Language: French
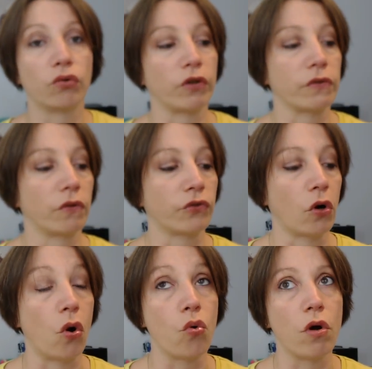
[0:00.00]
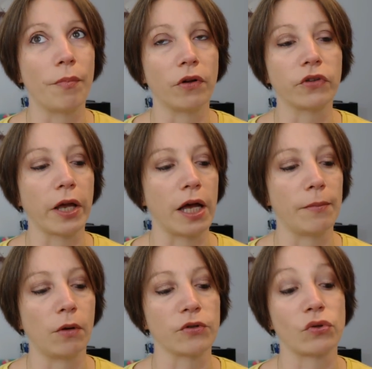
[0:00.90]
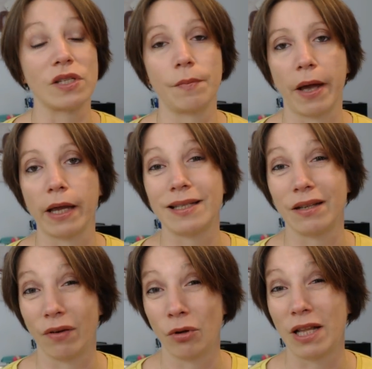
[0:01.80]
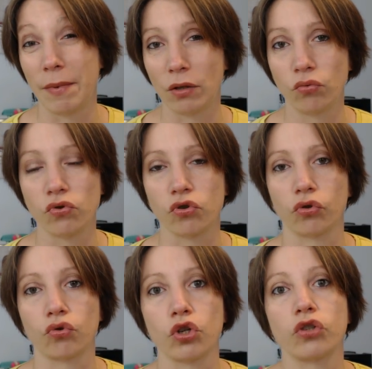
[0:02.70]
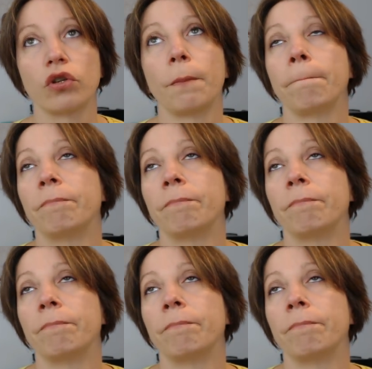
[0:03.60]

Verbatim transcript: bien de temps en temps. On lui en prend très rarement parce que c'est pareil, c'est vraiment de la merdouille, ce genre de choses.